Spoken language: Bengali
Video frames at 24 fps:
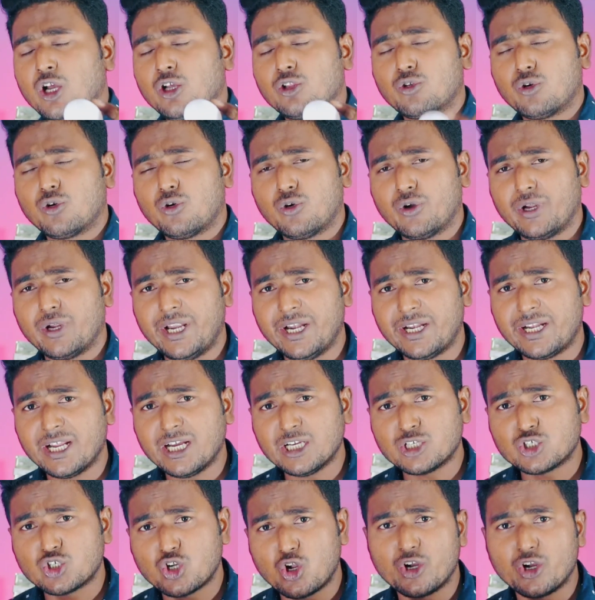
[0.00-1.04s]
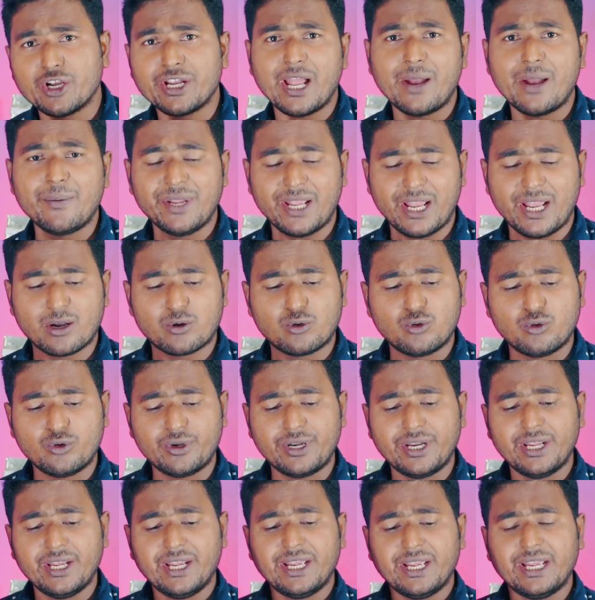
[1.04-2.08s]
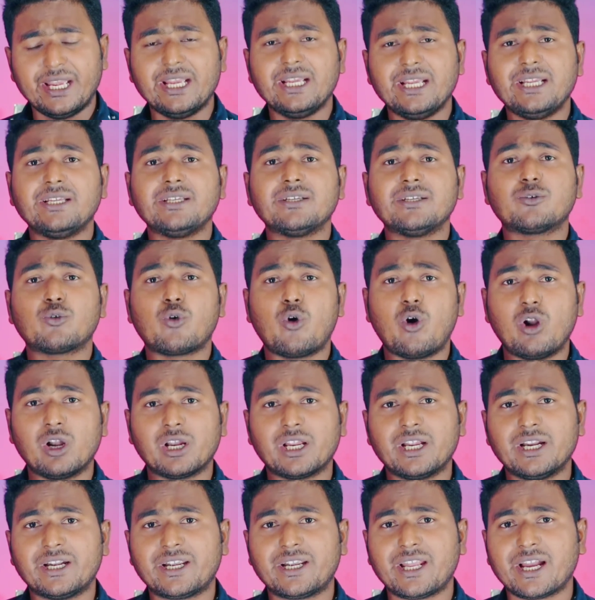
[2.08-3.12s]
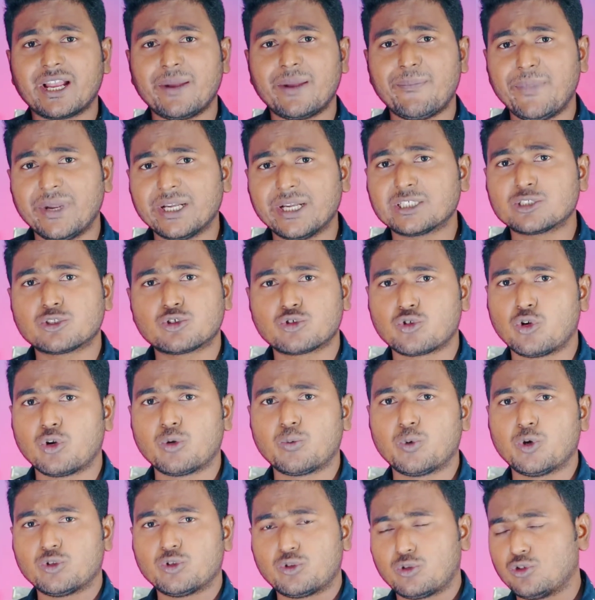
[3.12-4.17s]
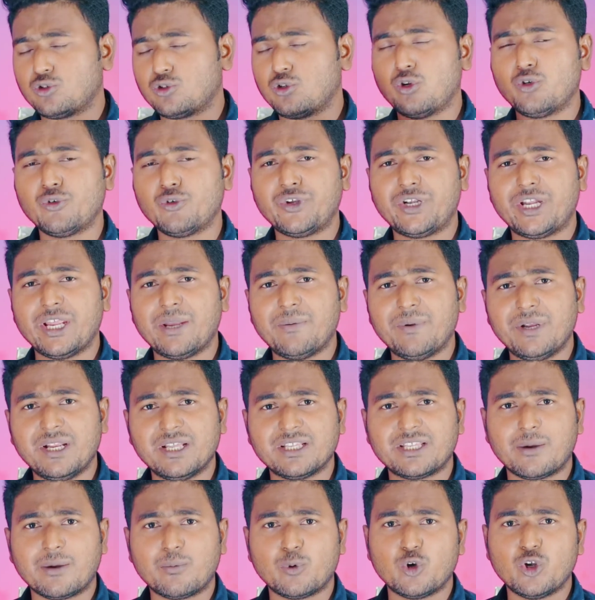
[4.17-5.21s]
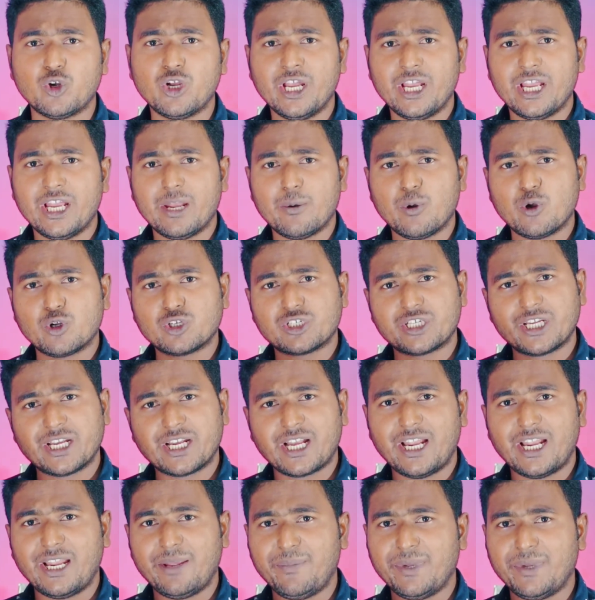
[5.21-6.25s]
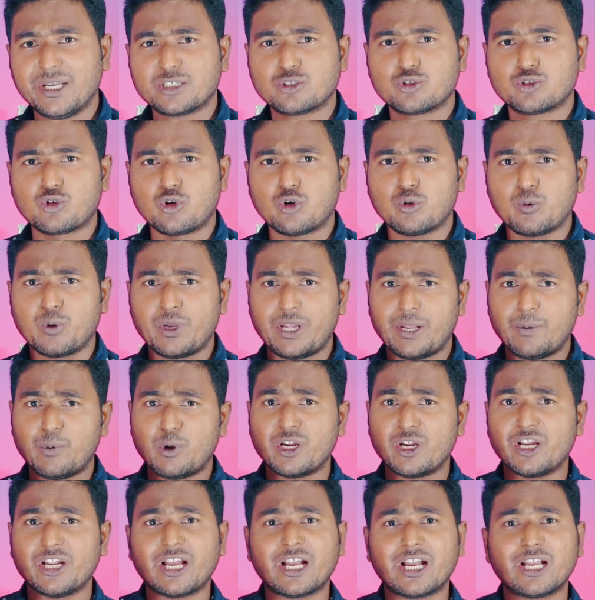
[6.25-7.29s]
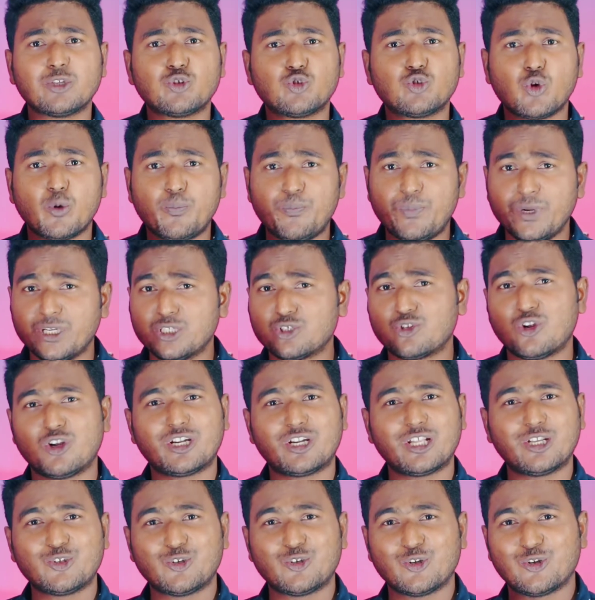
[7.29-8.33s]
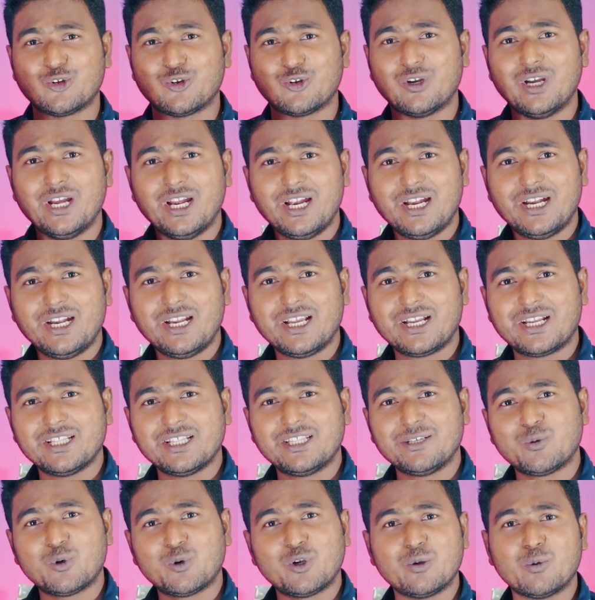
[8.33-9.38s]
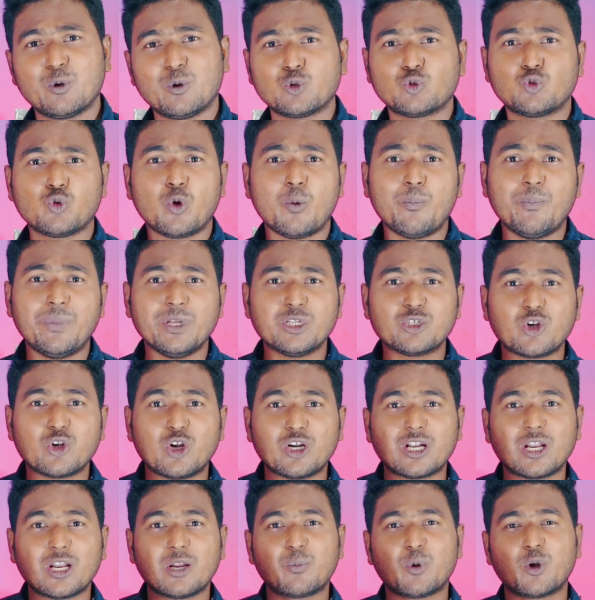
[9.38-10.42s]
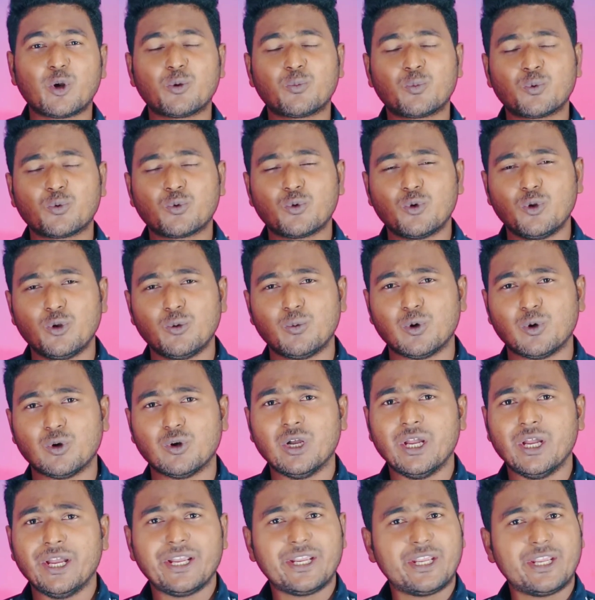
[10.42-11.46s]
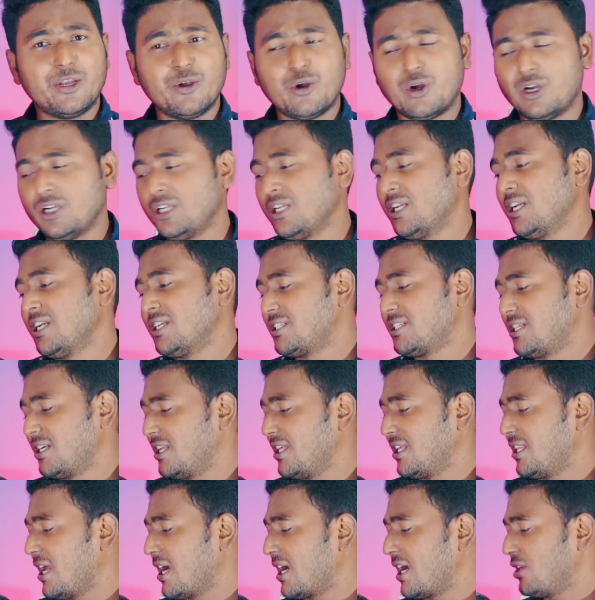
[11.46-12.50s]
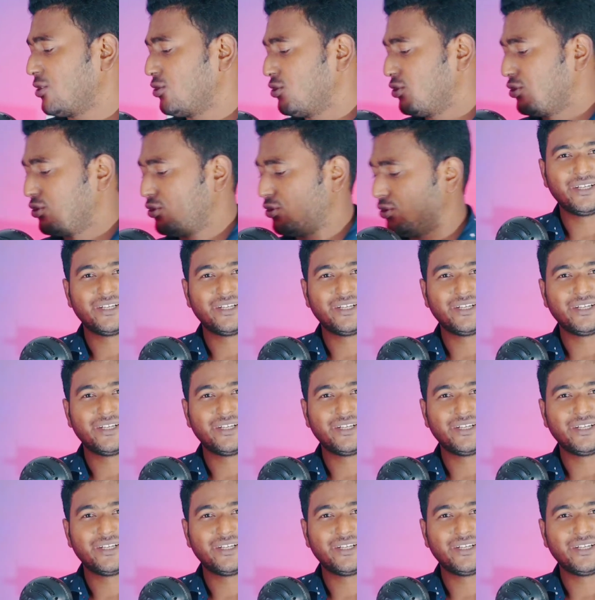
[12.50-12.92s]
তো এটার সঙ্গে আমি এখন এই কলগেটটাকে মিক্স করব তো চলুন টেবিলে যাব এবং সেখানে মিক্স করব এবং এটাকে চব্বিশ ঘন্টার জন্য রেখে দিব এবং চব্বিশ ঘন্টার পর খুলব কি হয় সেটা দেখার জন্য